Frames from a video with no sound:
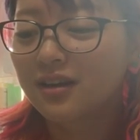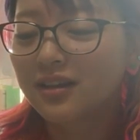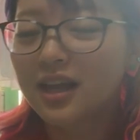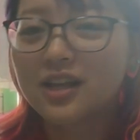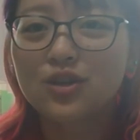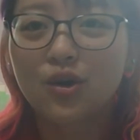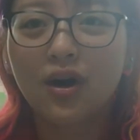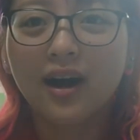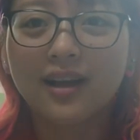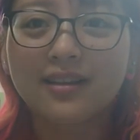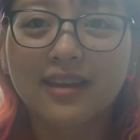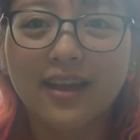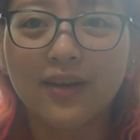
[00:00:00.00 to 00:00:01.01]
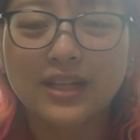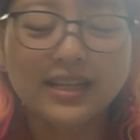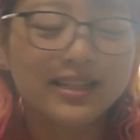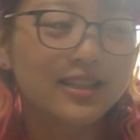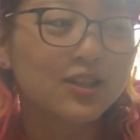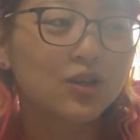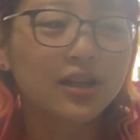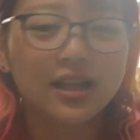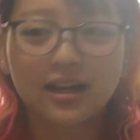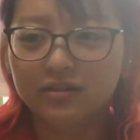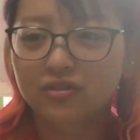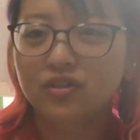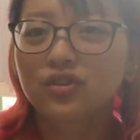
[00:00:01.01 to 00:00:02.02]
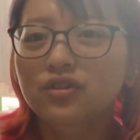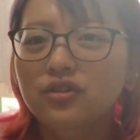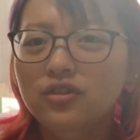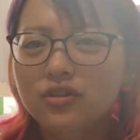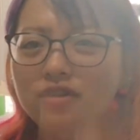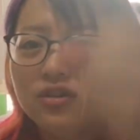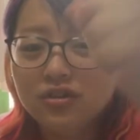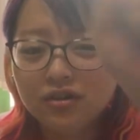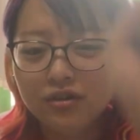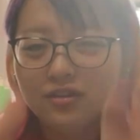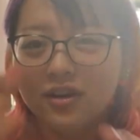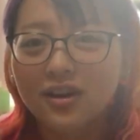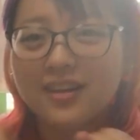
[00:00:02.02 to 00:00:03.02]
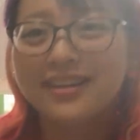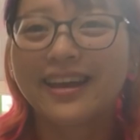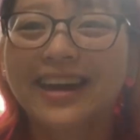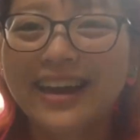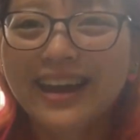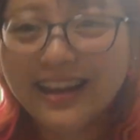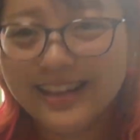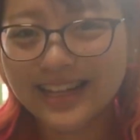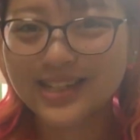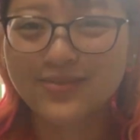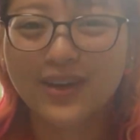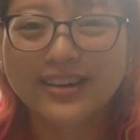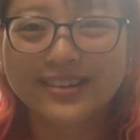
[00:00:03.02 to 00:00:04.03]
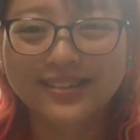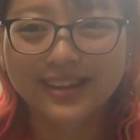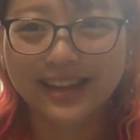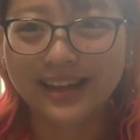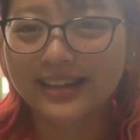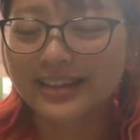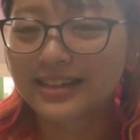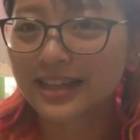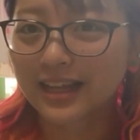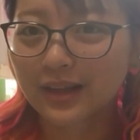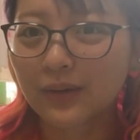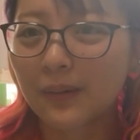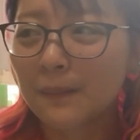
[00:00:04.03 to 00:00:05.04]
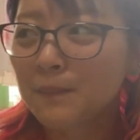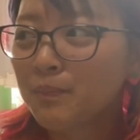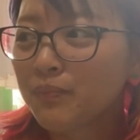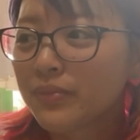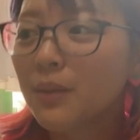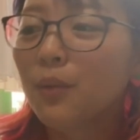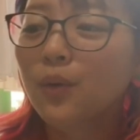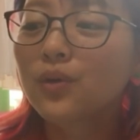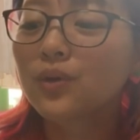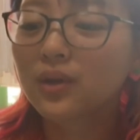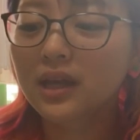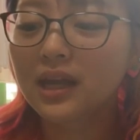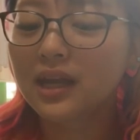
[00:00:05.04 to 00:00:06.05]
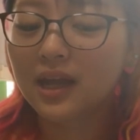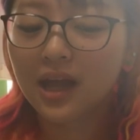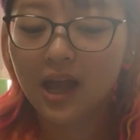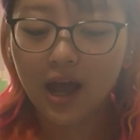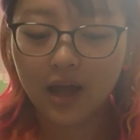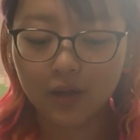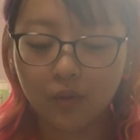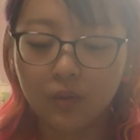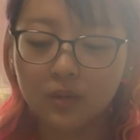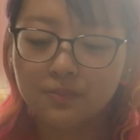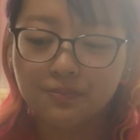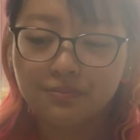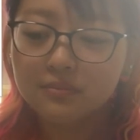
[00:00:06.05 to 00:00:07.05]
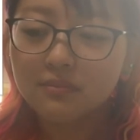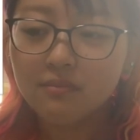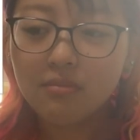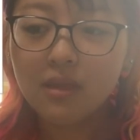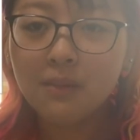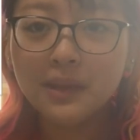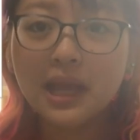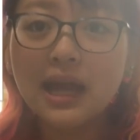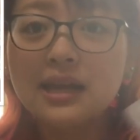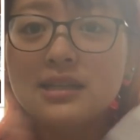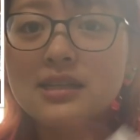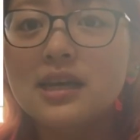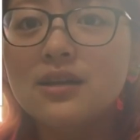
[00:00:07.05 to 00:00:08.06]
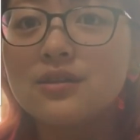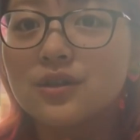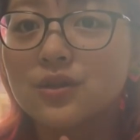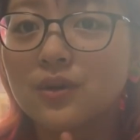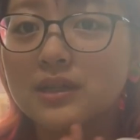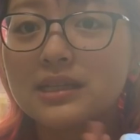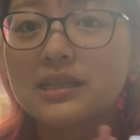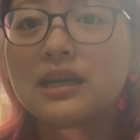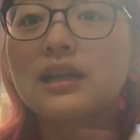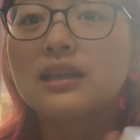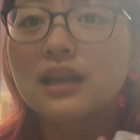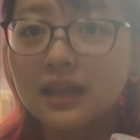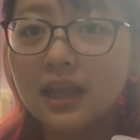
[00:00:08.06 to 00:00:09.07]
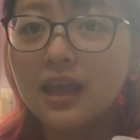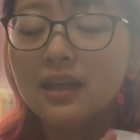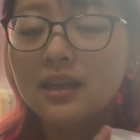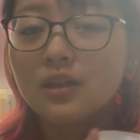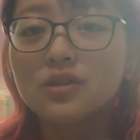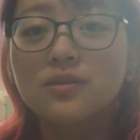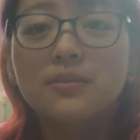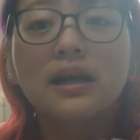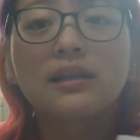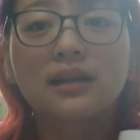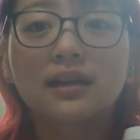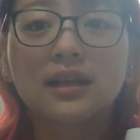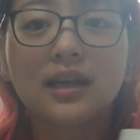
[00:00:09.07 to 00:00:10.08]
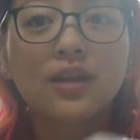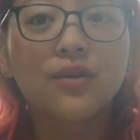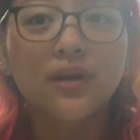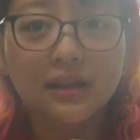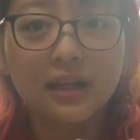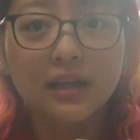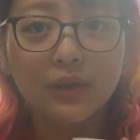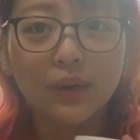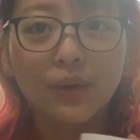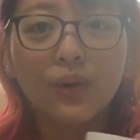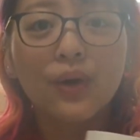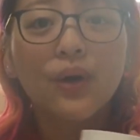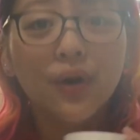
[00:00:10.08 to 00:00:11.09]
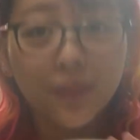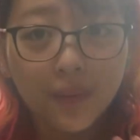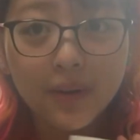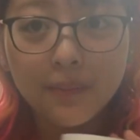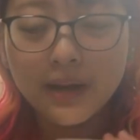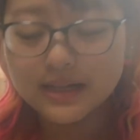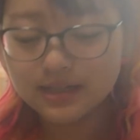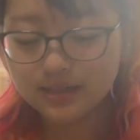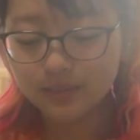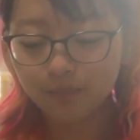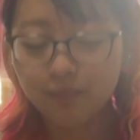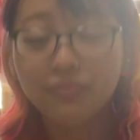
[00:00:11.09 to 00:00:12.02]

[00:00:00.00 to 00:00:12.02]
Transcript: テンション上がって、私一人でなんかうにゅうにゅうにゅうにゅうにゅうって出しまくってたんですけど、でも本当にまたエンシェールズとは違ったね楽しみ方ができるかなと思います。